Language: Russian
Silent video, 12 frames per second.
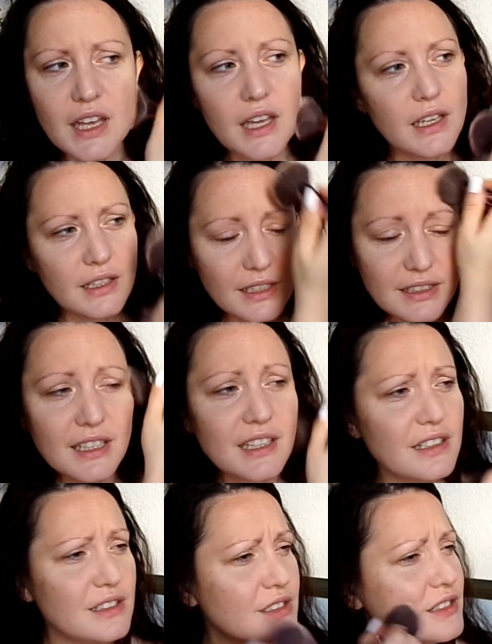
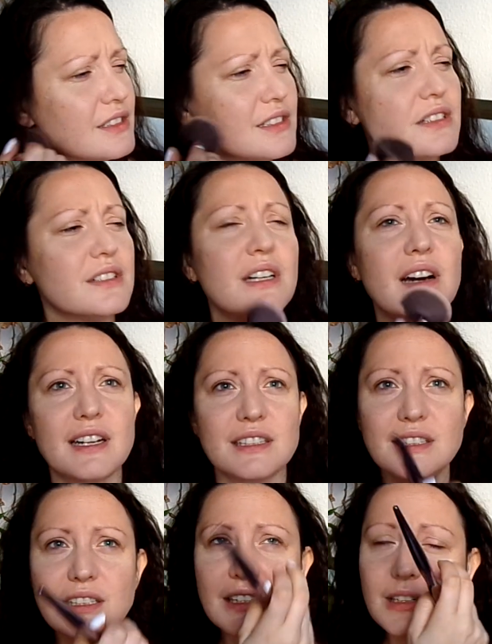Иногда с а,
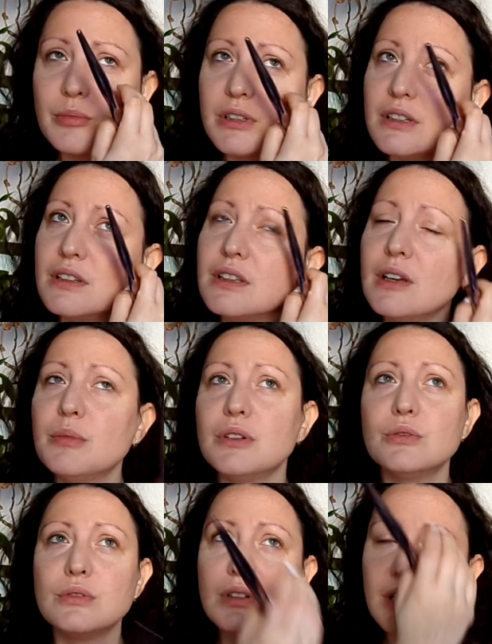артиклями я
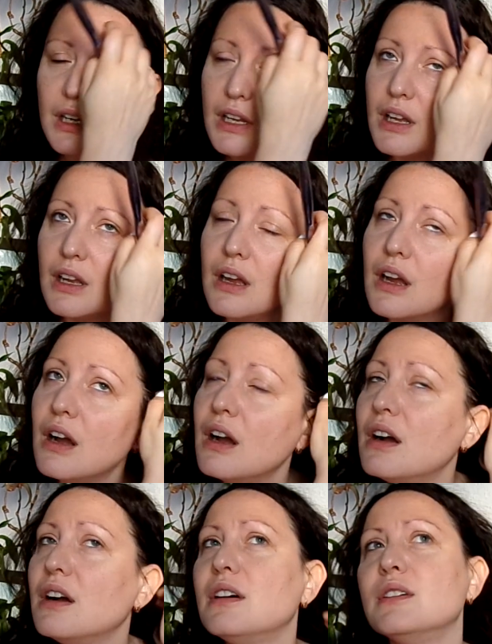могу
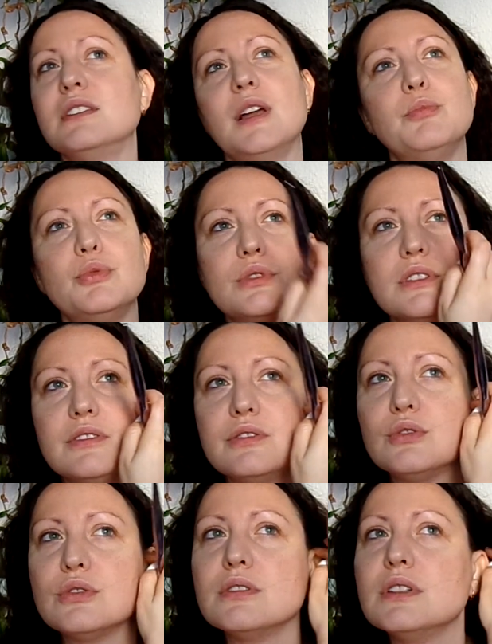э, напутать
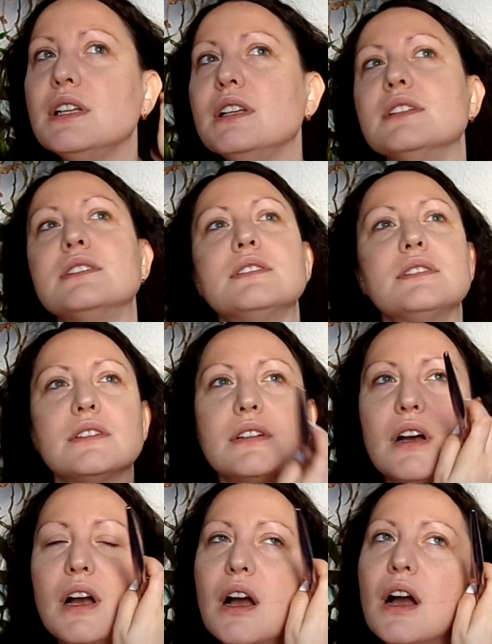все или с
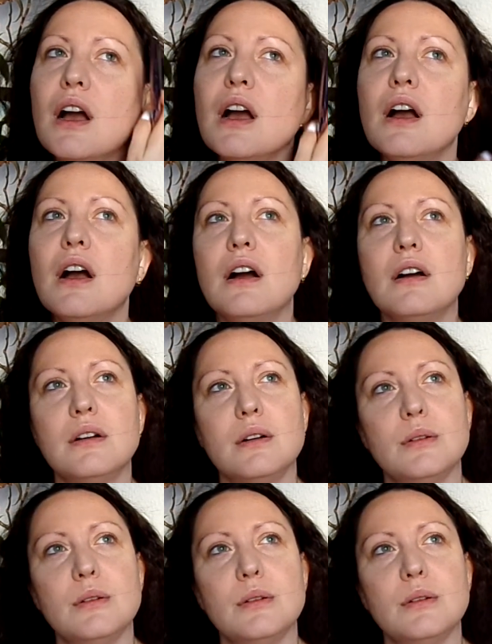э,